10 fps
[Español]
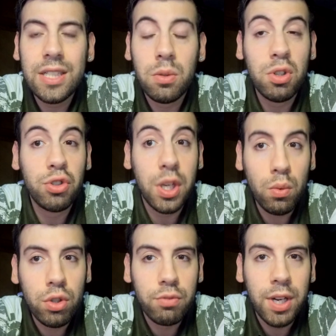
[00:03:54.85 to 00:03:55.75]
somos los
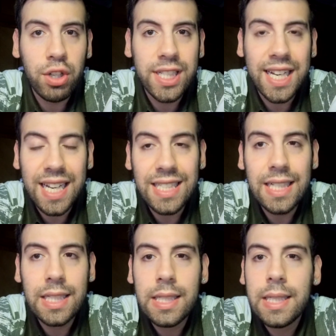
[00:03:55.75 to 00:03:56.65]
segundos mejores en
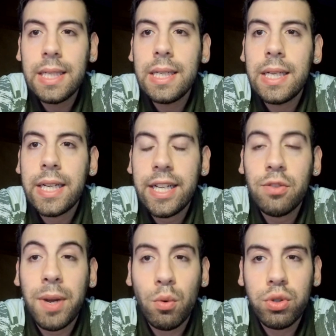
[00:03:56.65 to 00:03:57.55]
casa. Y
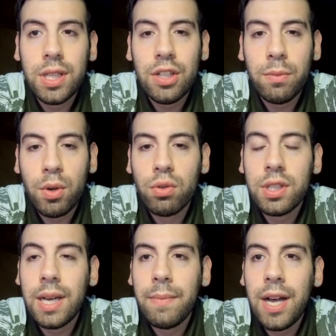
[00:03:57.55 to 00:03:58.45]
eso me gusta, eso me gusta.